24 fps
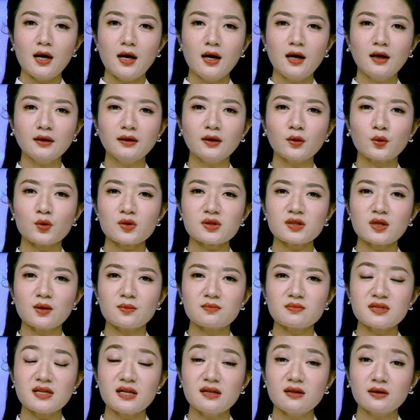Hơi thở cuộc sống
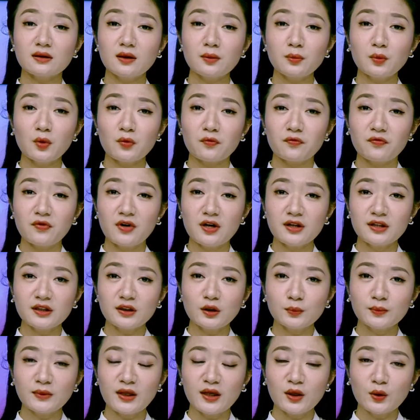sẽ được tiếp tục với những thông
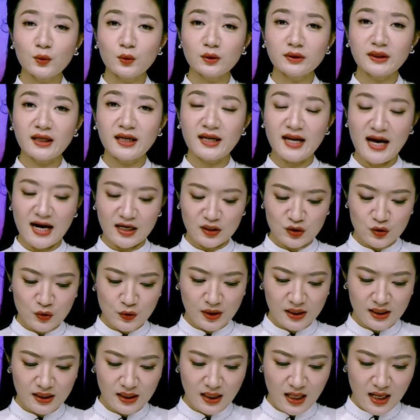tin quốc tế đáng chú
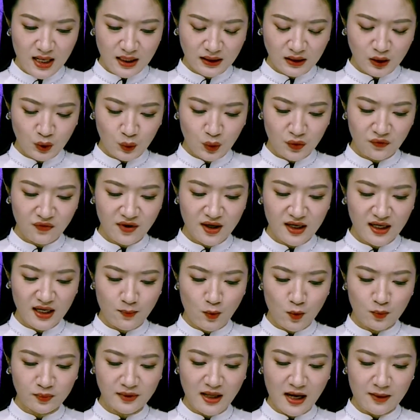ý. Thưa quý vị, ngày
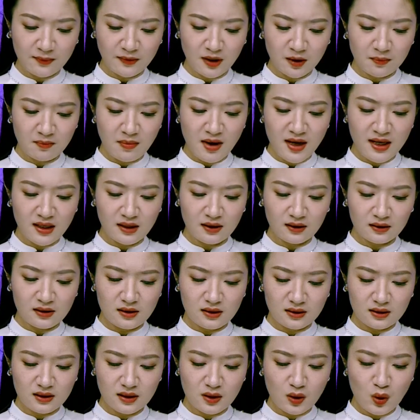8 tháng 7, lực lượng
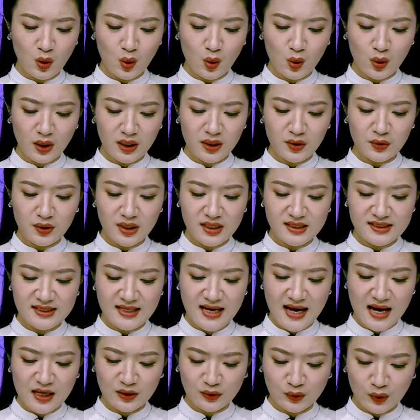cứu hộ Indonesia
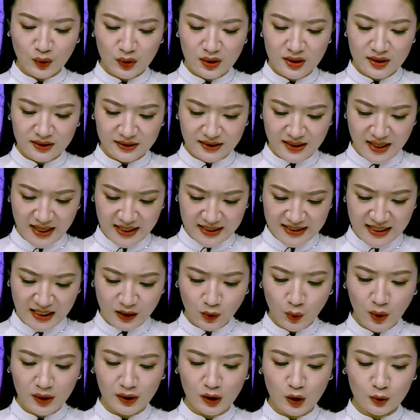nỗ lực đẩy nhanh
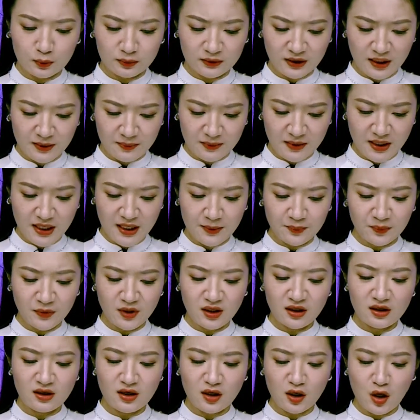hoạt động tìm kiếm những
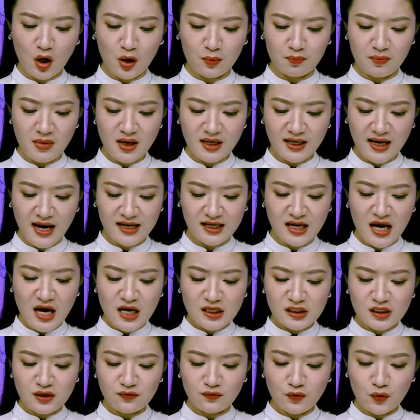người còn mắc kẹt
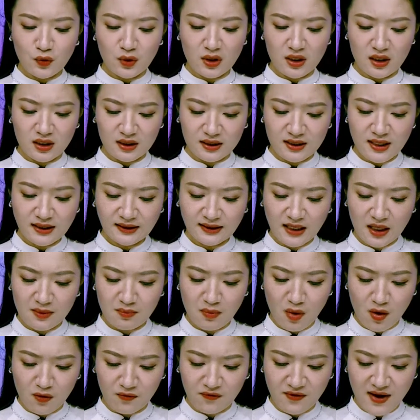trong vụ lở đất tại
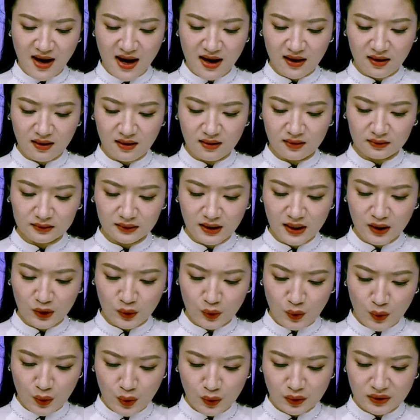mỏ vàng ở tỉnh
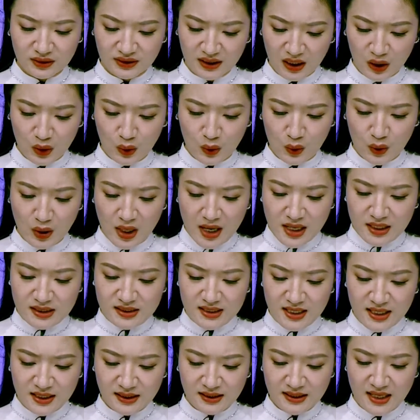Gorontalo
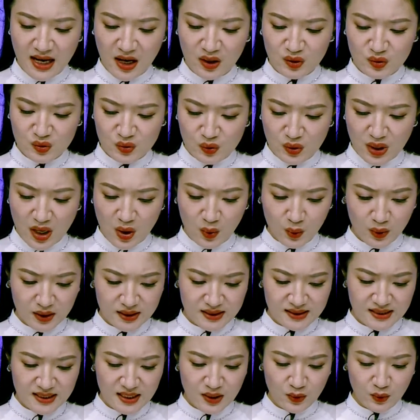trên đảo
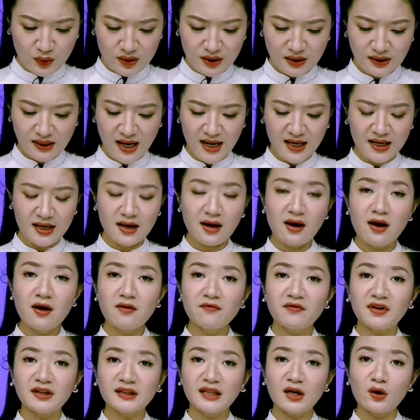Sulawesi của nước này.
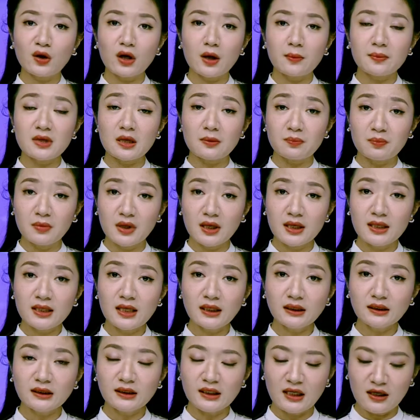Và theo cập nhật mới nhất
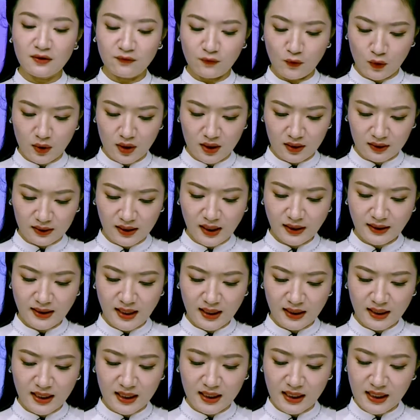thì vụ lở đất đã
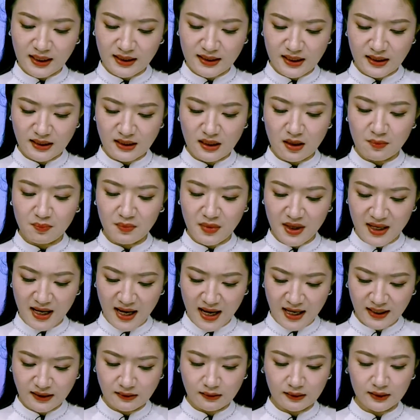khiến ít nhất là
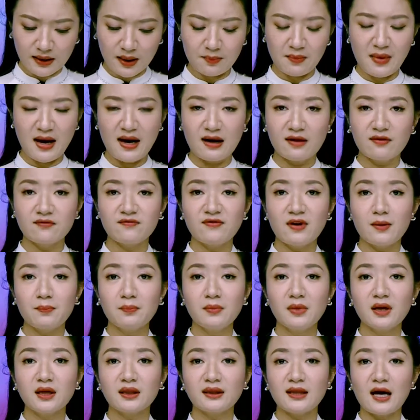12 người thiệt mạng và
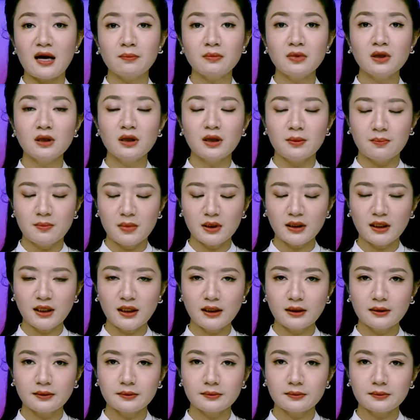18 người mất tích.